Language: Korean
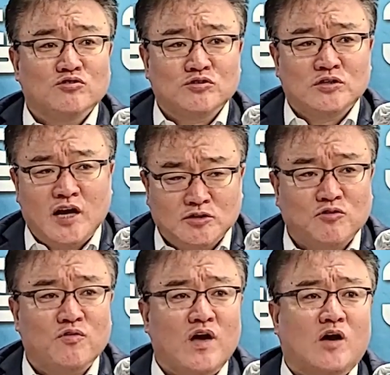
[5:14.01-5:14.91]

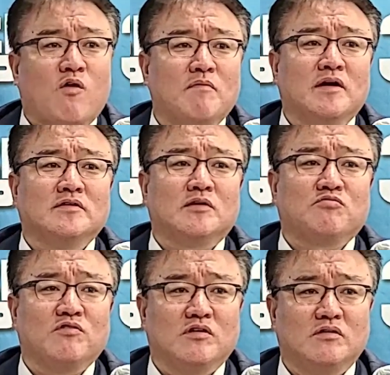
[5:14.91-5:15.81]
최초로 과반
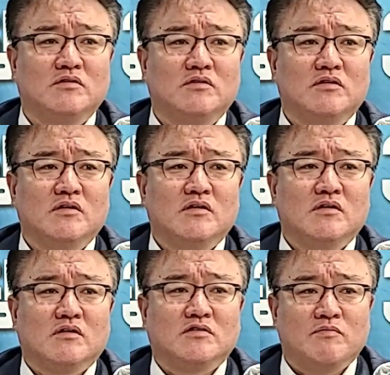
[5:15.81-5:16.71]
대통령
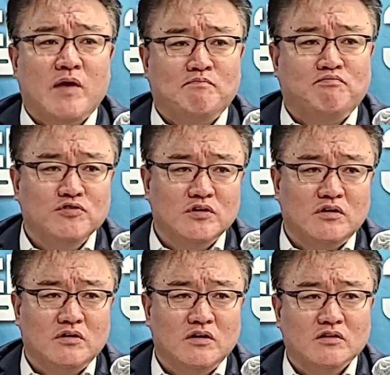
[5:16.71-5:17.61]
그다음에
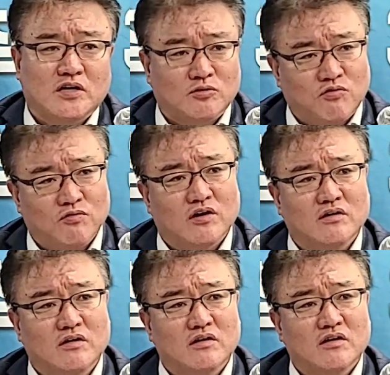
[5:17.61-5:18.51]
부녀
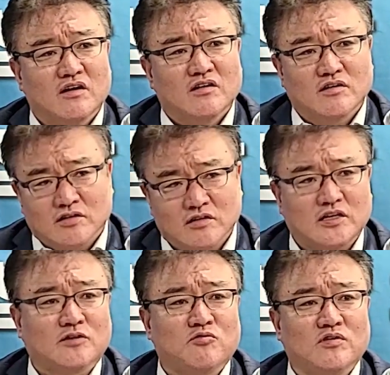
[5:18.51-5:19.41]
대통령 여성
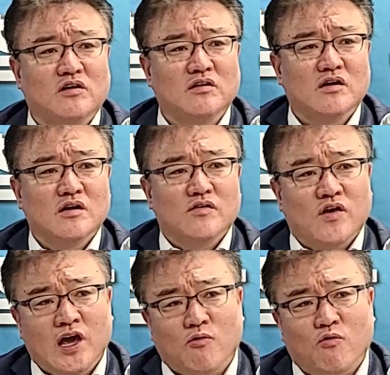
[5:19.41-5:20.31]
대통령
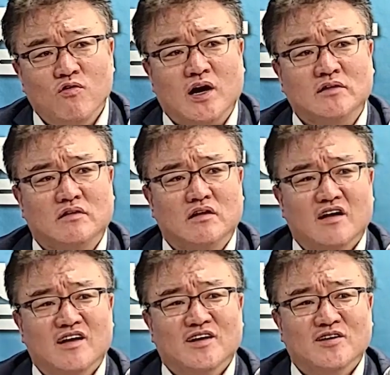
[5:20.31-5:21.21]
이 온갖
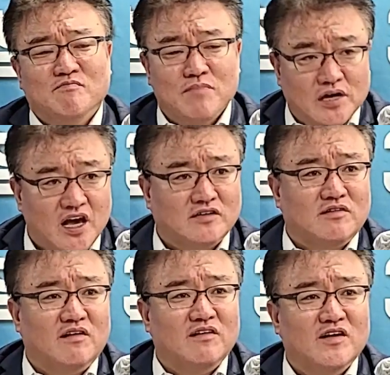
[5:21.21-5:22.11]

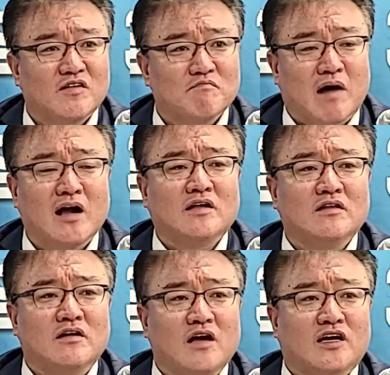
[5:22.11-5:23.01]
명예에서 말도 안
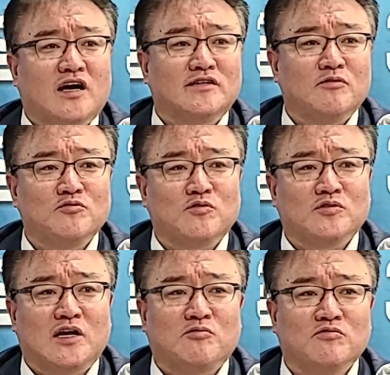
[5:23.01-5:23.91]
되는 게 가짜 뉴스로
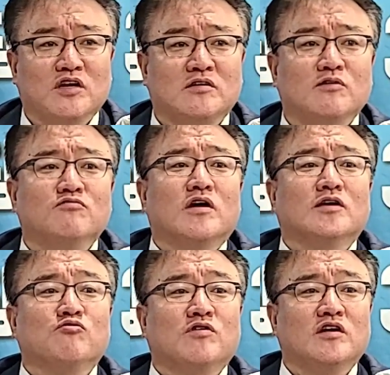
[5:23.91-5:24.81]
대통령에서 억울하게
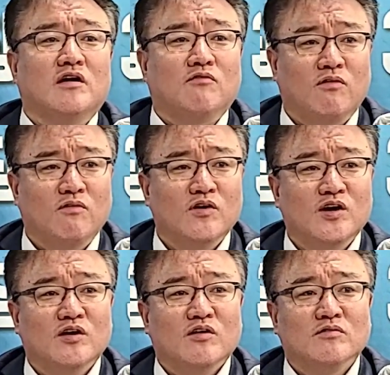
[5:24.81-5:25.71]
쫓겨나고
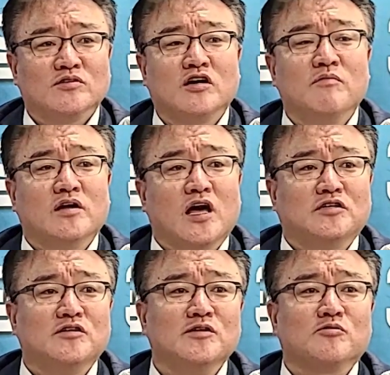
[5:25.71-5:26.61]
처음에는 이게
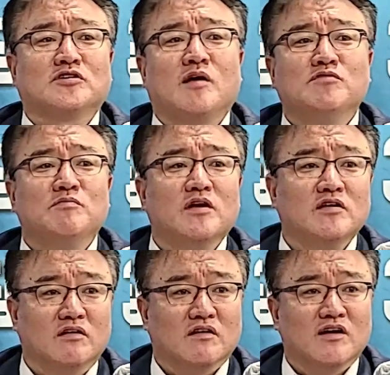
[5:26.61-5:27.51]
징역도 30 몇 년,